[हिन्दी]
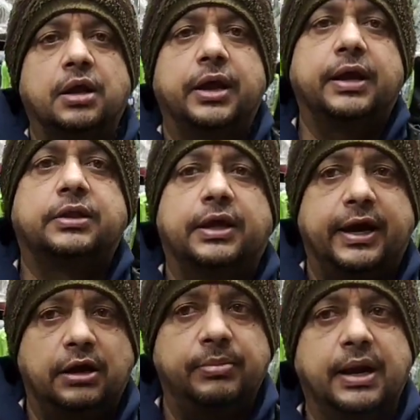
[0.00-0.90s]
है एक से एक
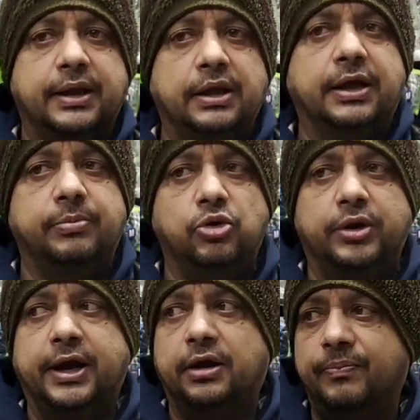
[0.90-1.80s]
आइटम मिलेगी गर्मियों की
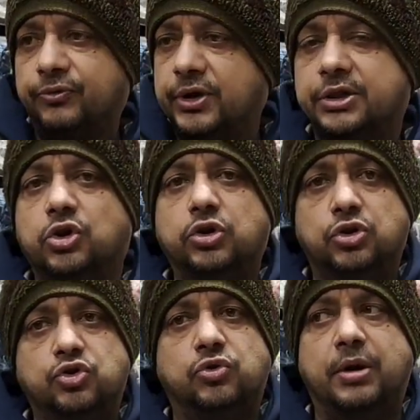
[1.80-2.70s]
आइटम सर्दियों की तो
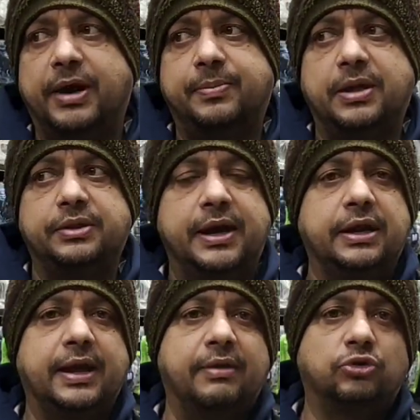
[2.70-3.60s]
जो हमारे पास
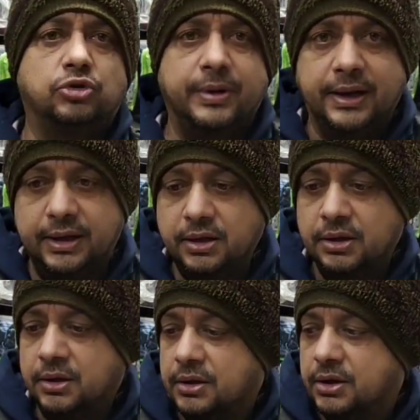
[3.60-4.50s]
रेडी है वो तो मिलेगा ही
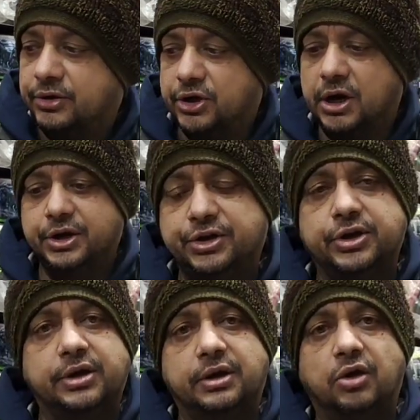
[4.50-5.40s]
शर्ट
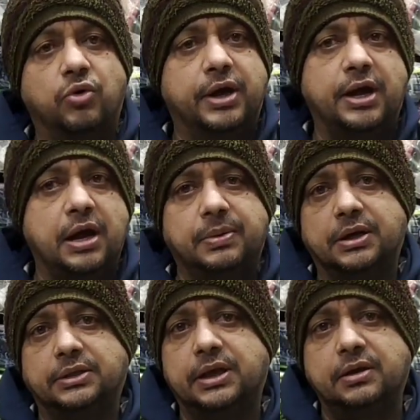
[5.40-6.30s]
शर्ट लोअर का काम
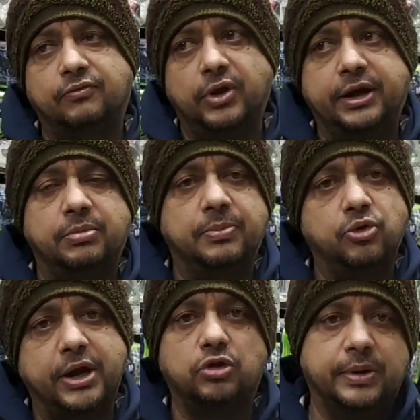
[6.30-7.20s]
करते हैं वो आइटम आपको
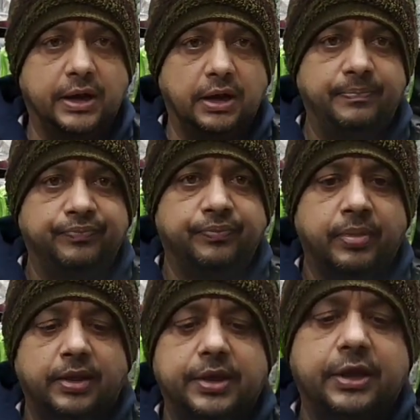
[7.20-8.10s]
रेगुलर मिलेगा
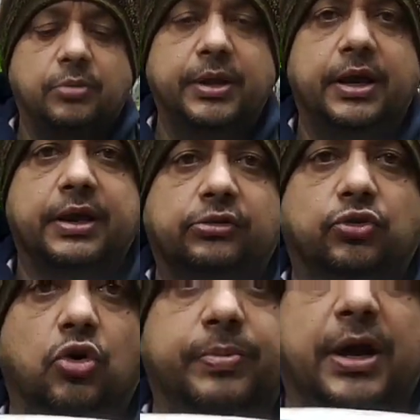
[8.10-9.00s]
ये देखिए भैया ये
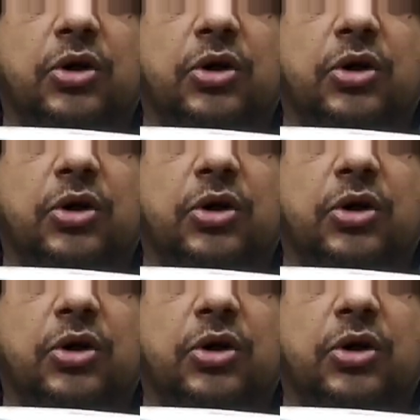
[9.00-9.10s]
सौ रुपये का